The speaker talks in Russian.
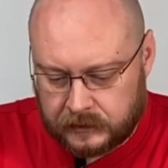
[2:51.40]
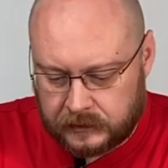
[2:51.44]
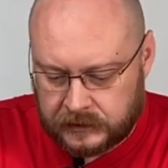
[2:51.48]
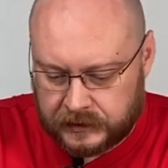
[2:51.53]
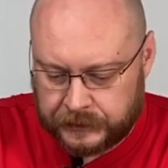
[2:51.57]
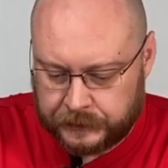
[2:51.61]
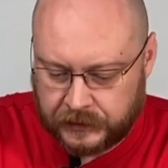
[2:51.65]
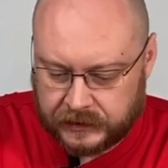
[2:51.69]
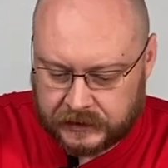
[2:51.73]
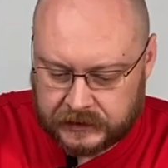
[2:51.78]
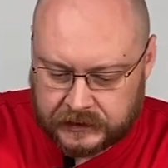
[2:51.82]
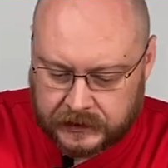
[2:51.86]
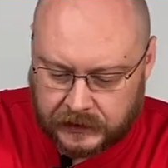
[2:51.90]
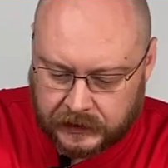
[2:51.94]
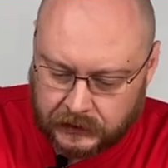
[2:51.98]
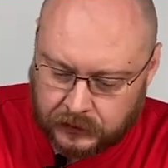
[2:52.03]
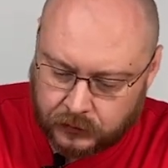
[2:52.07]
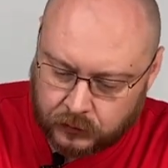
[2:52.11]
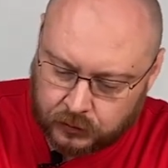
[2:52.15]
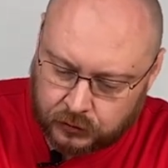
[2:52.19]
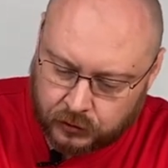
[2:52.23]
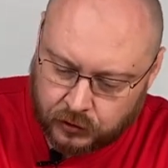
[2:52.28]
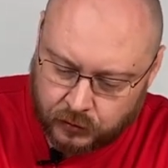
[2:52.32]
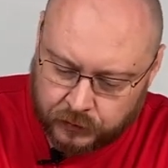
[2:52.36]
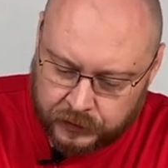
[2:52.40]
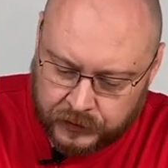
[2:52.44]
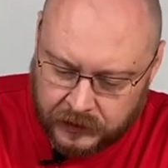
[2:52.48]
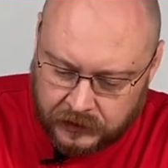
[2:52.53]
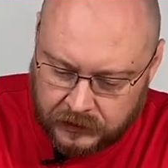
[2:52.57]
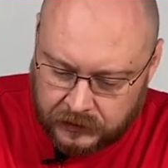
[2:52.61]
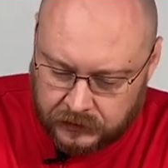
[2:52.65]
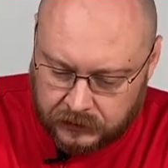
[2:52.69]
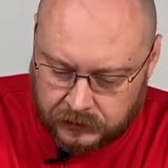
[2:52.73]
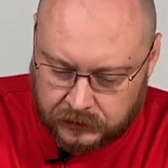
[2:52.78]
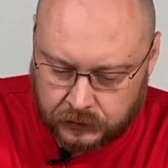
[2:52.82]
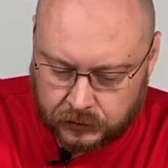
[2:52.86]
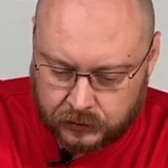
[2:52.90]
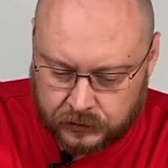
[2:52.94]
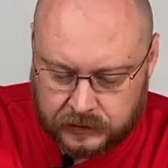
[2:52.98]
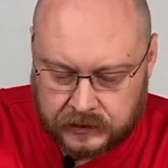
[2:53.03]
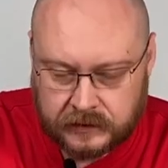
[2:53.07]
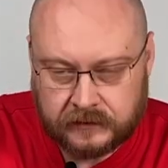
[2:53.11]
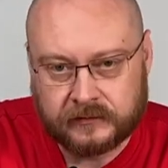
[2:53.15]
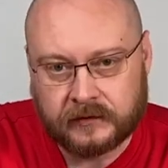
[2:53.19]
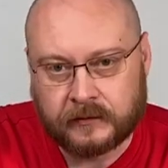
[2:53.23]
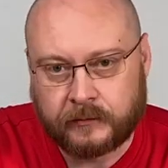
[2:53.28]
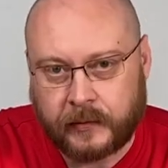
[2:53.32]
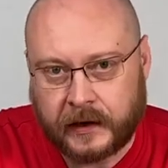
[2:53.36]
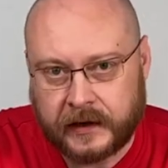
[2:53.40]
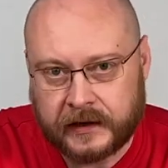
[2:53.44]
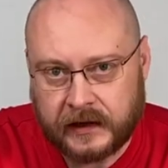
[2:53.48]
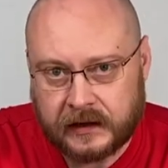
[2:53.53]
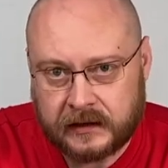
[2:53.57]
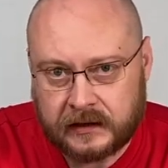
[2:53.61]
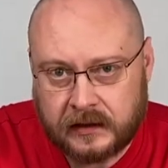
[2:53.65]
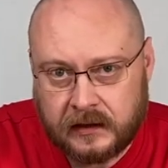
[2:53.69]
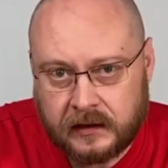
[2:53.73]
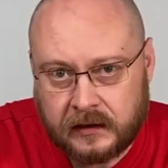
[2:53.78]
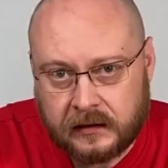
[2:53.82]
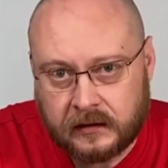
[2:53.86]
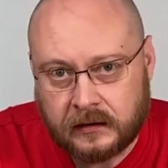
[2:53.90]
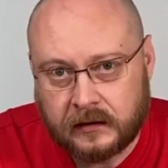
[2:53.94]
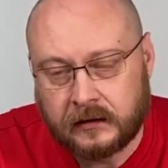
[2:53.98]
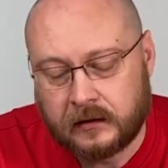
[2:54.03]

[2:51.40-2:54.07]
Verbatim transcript: Теперь стало удобнее, интуитивно понятней